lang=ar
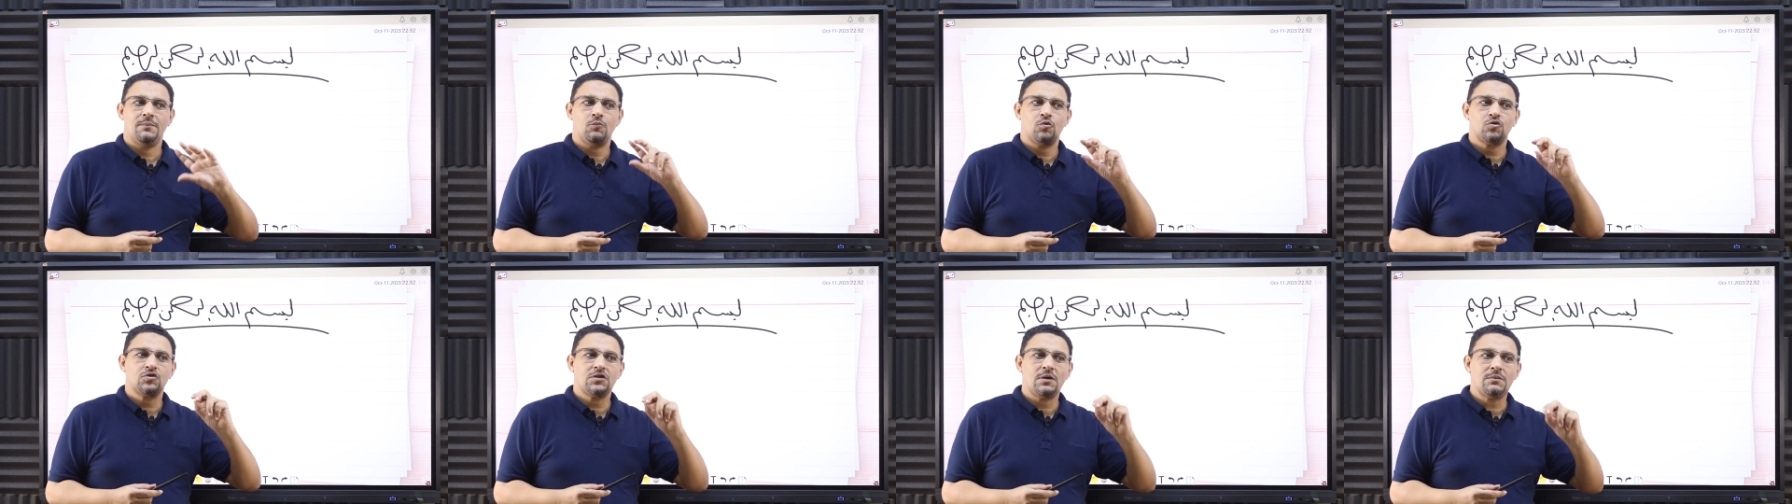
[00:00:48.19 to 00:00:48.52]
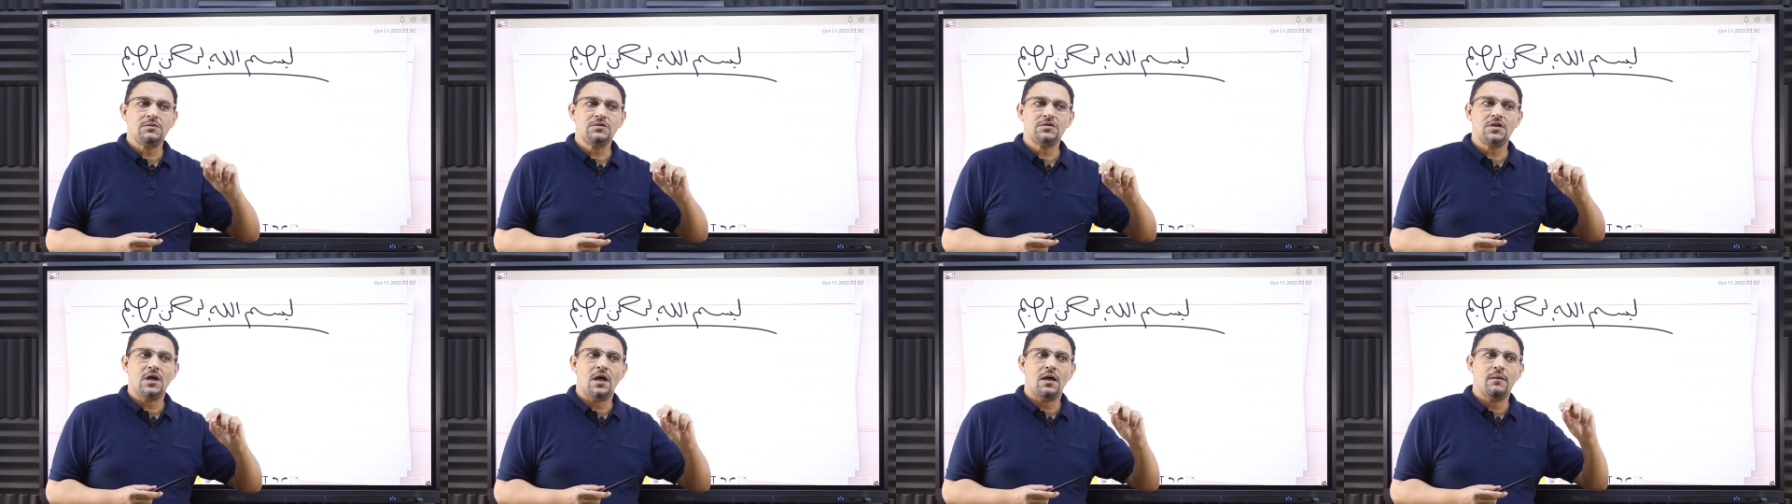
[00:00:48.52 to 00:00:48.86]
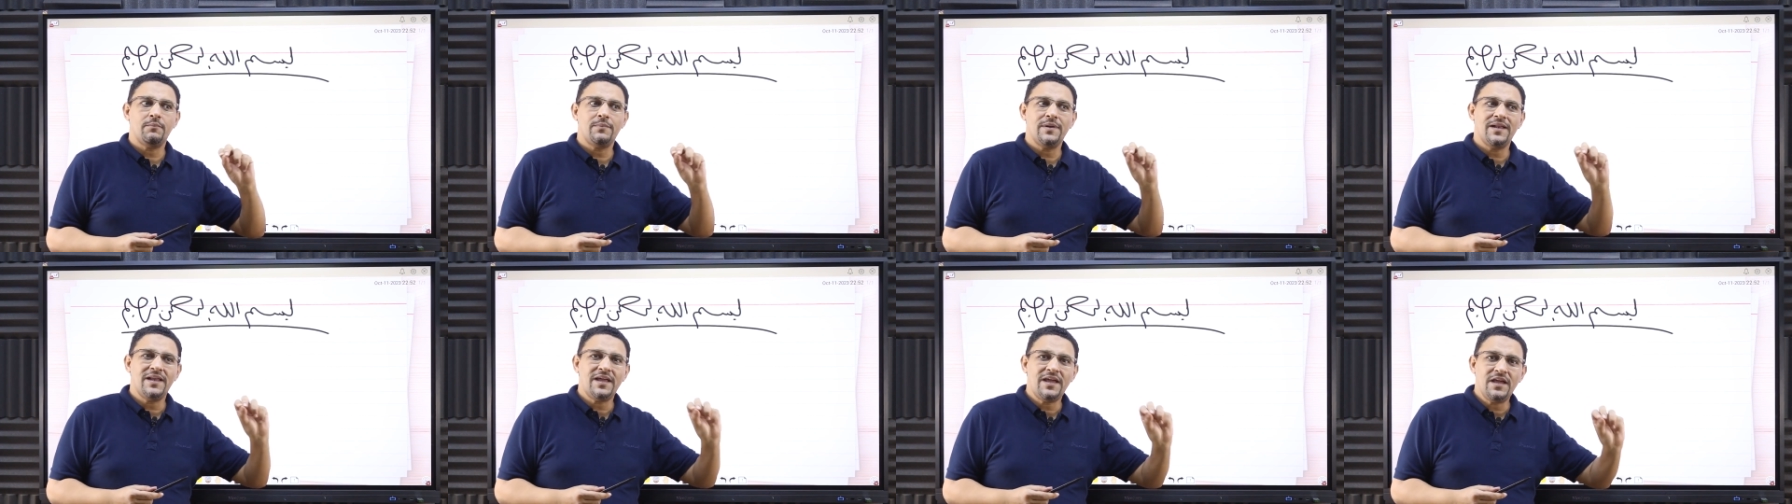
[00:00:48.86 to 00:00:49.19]
مرتبطه
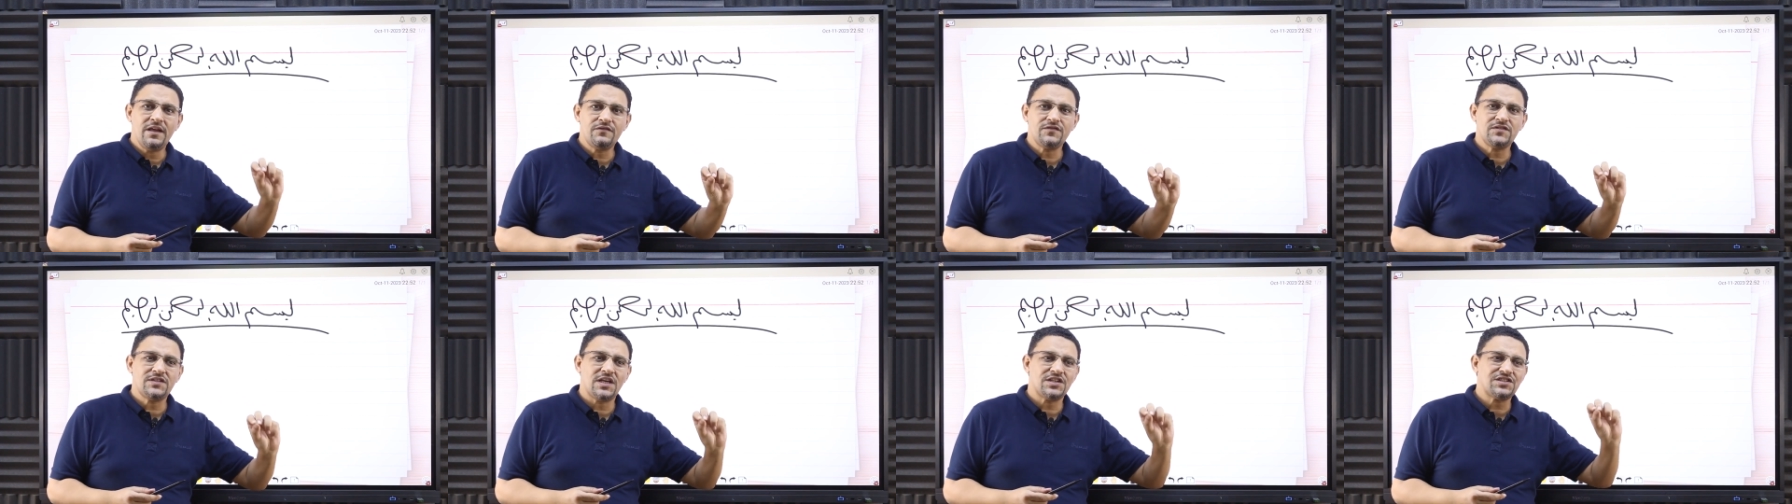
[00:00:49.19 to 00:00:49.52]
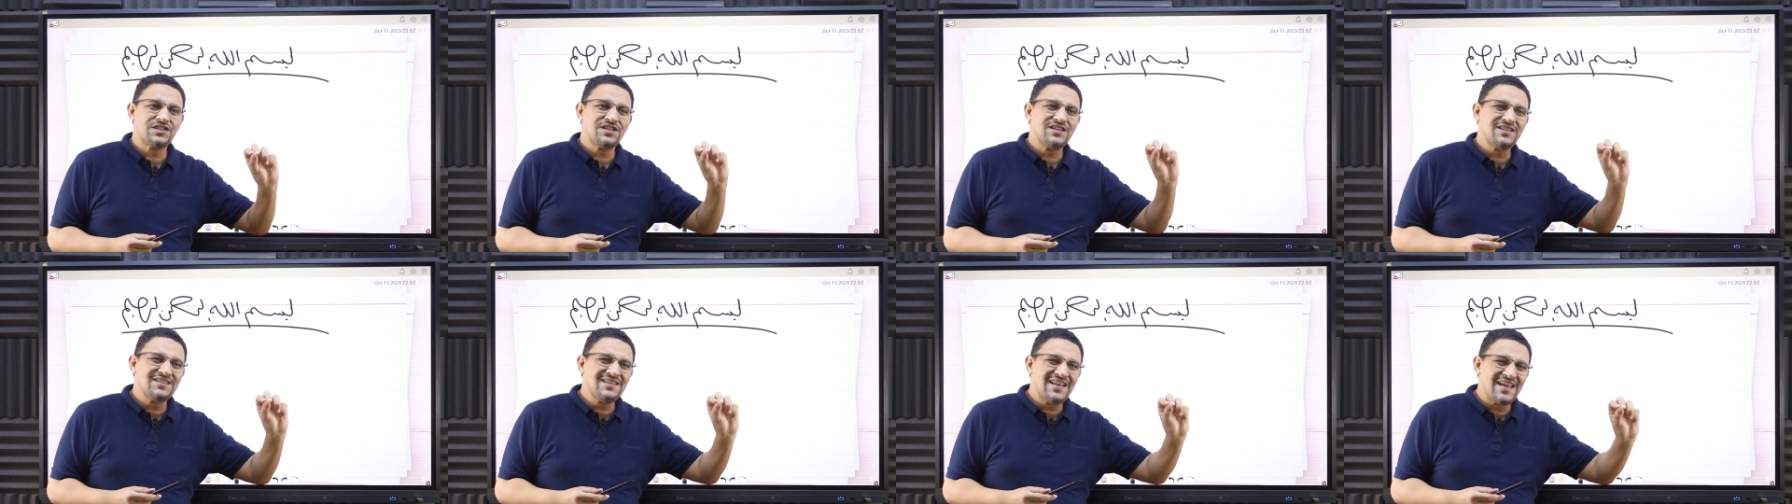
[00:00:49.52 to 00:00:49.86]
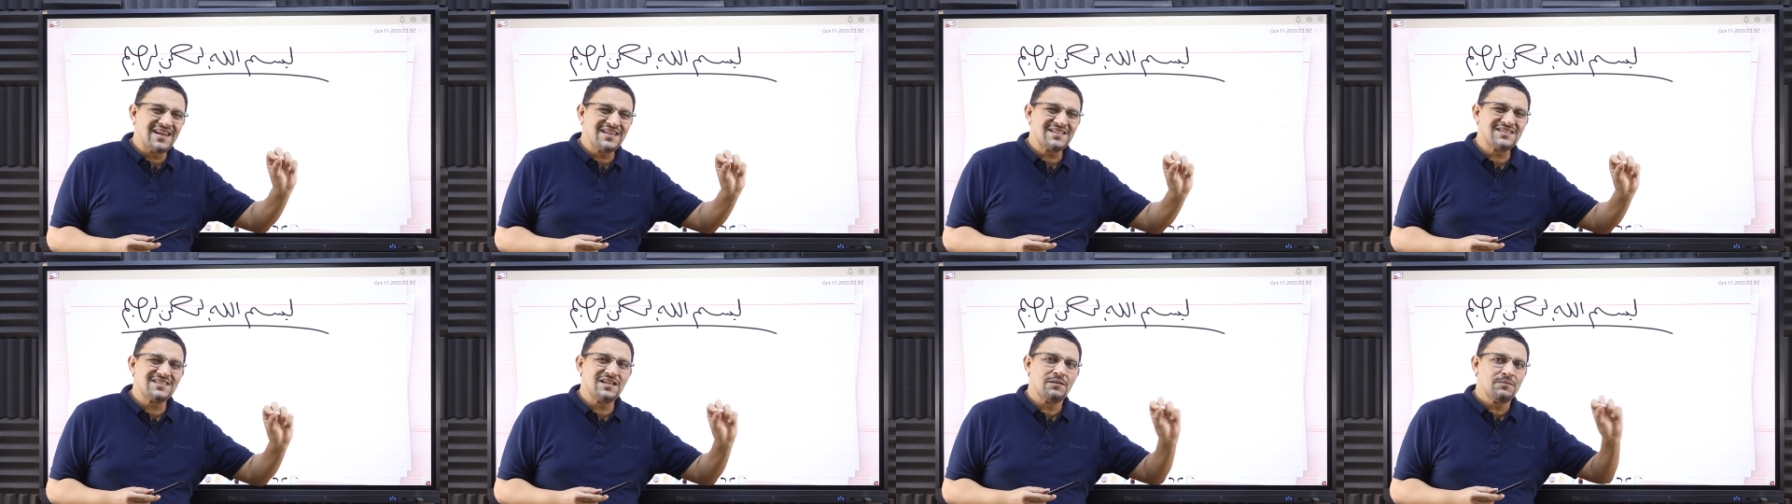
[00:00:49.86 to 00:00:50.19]
بالحفظ عشان
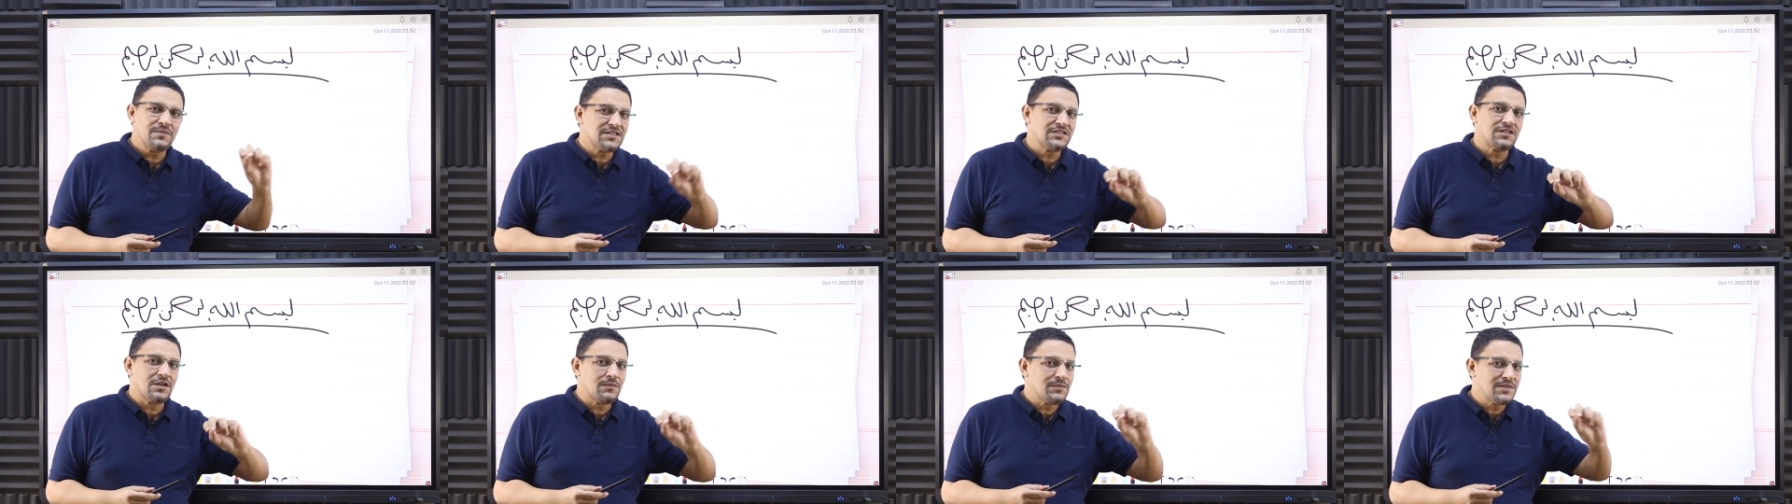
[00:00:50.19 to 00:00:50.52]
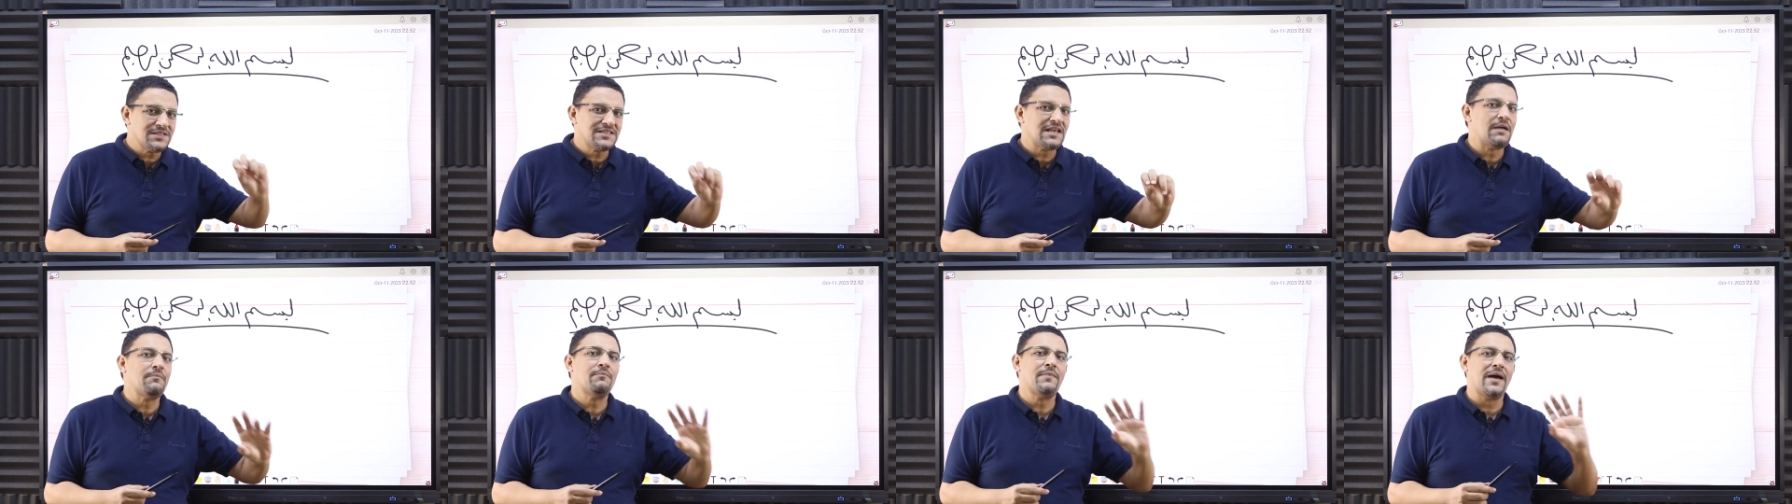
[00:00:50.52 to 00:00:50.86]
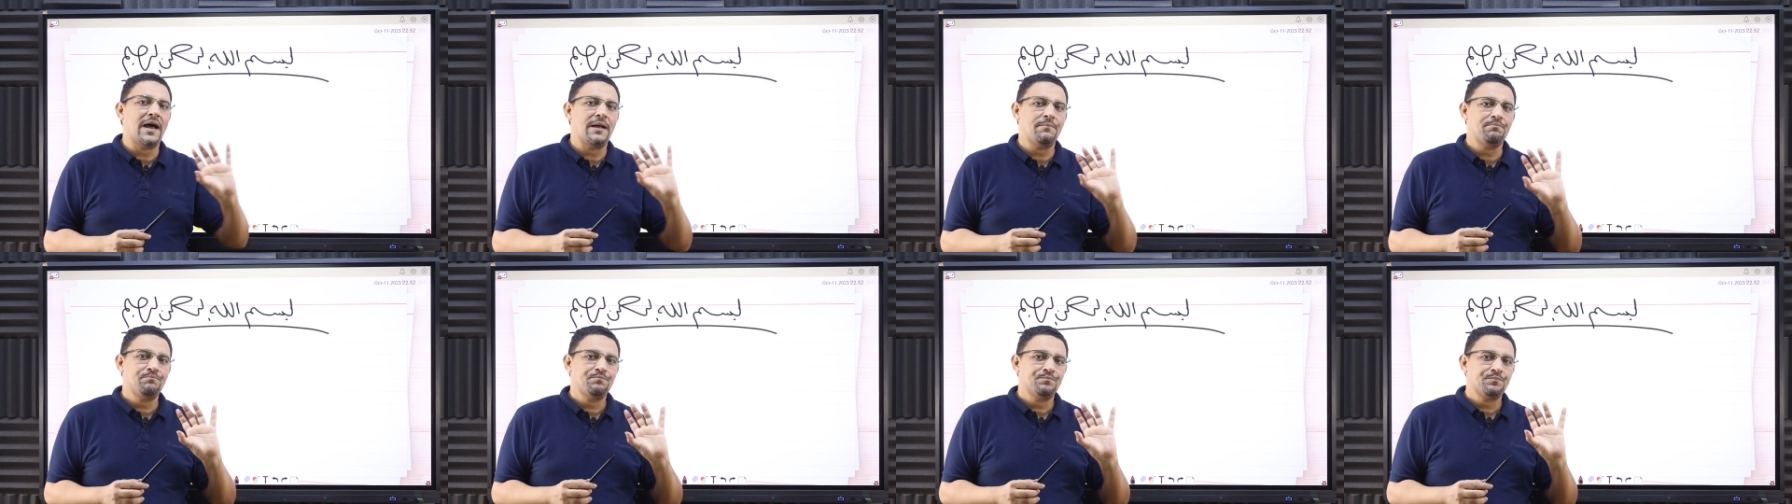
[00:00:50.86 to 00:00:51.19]
الدرس المستر
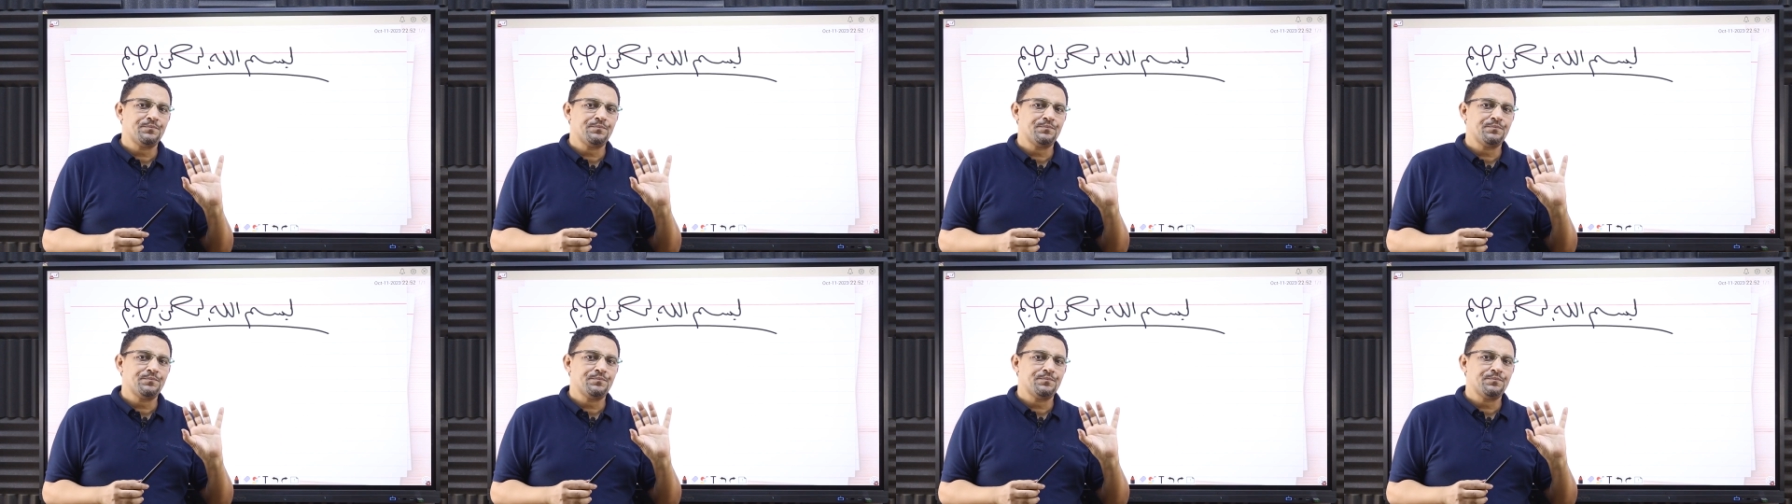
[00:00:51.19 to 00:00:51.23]
بيسمع